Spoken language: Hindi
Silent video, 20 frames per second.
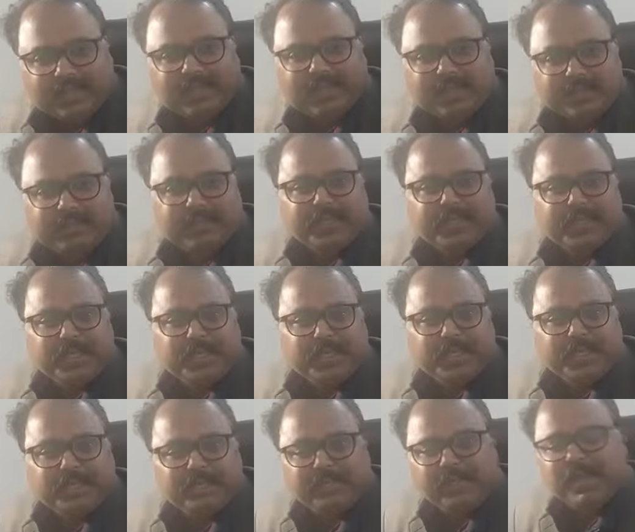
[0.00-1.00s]
इसके पीछे
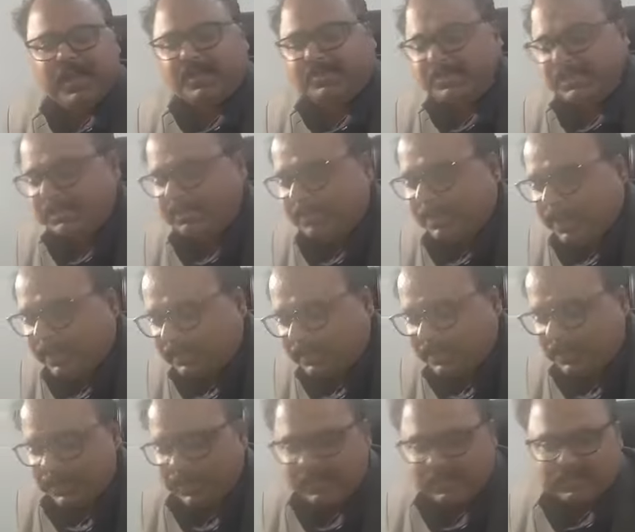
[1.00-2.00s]
मैं आपसे बात
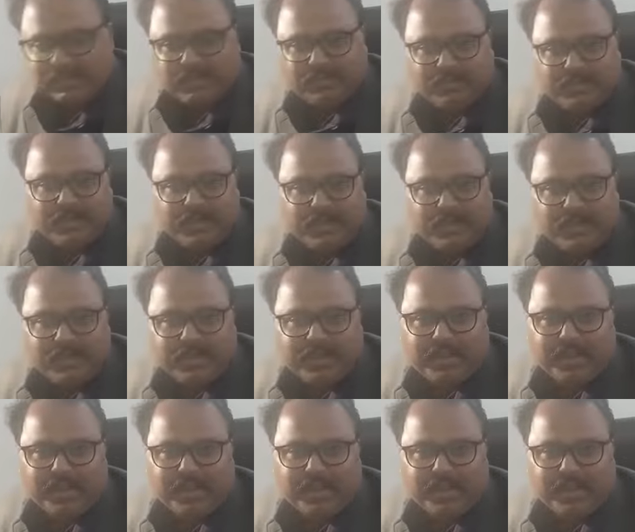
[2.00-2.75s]
करना चाहूँगा